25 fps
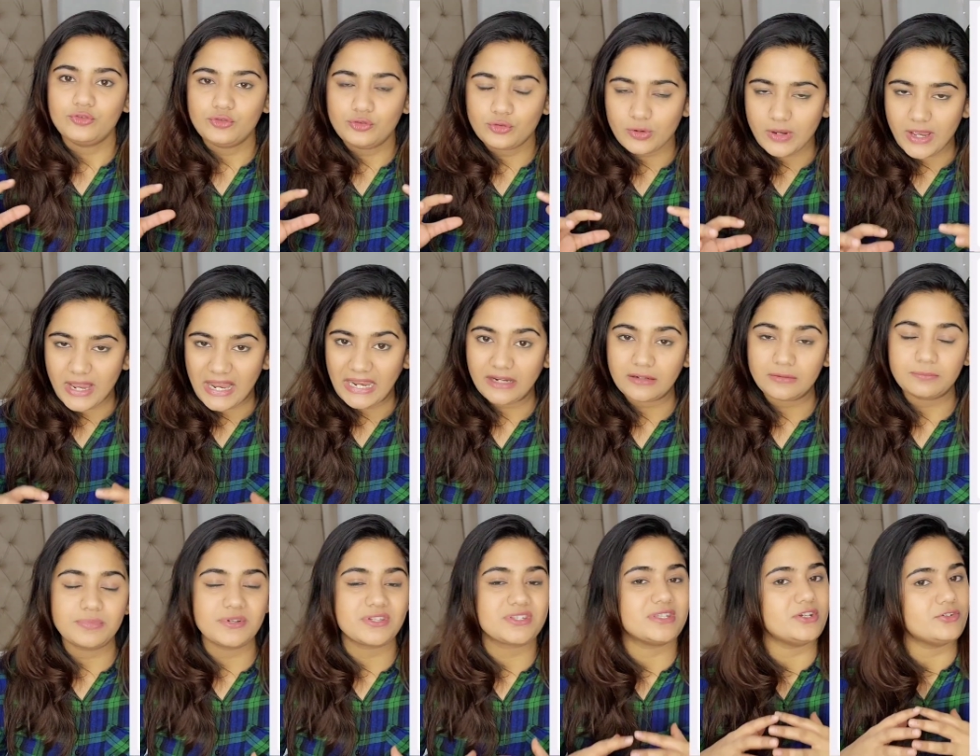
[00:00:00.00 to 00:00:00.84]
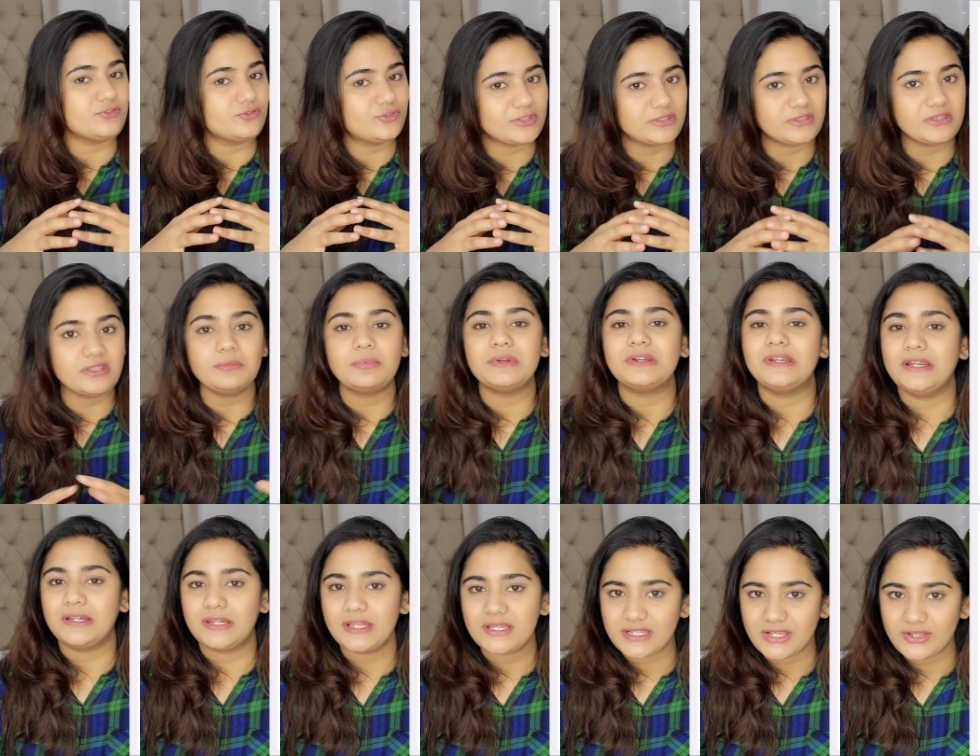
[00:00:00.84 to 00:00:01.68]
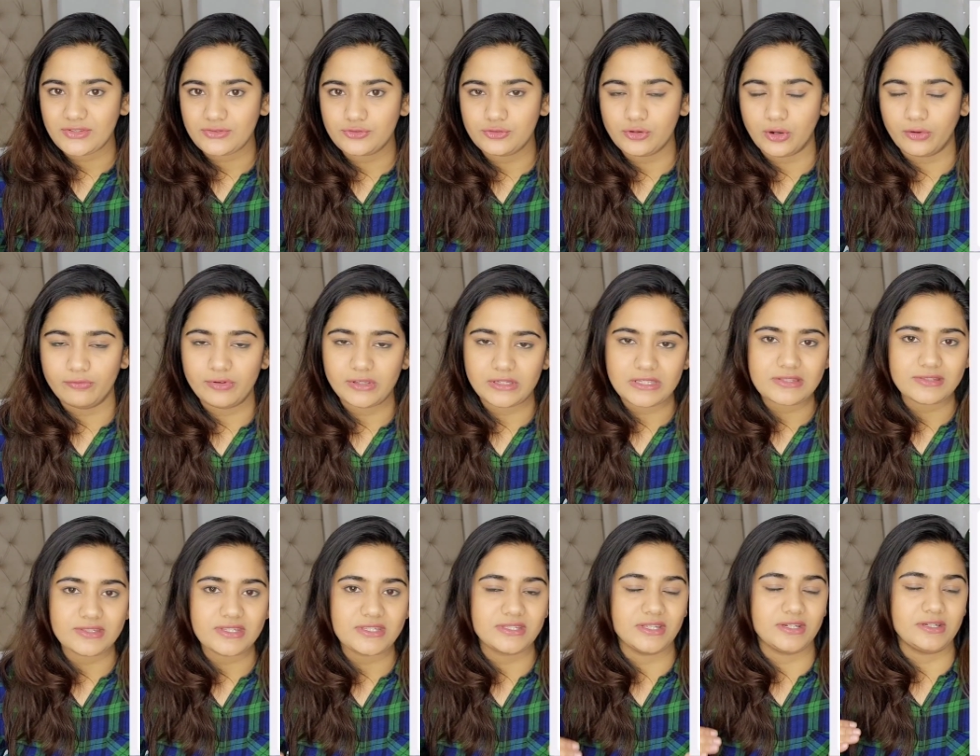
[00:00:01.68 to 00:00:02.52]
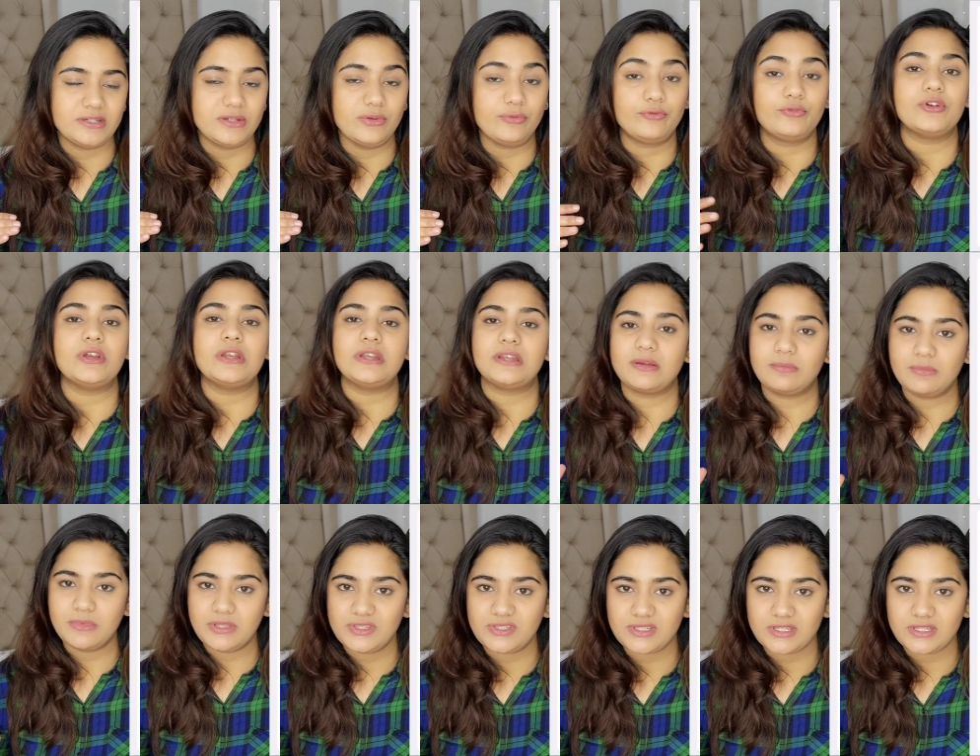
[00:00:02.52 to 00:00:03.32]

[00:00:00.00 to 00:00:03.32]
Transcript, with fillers: जो एट प्रेजेंट जितनी भी डेटा साइंस जॉब वैकेंसीज एंड डिफरेंट एम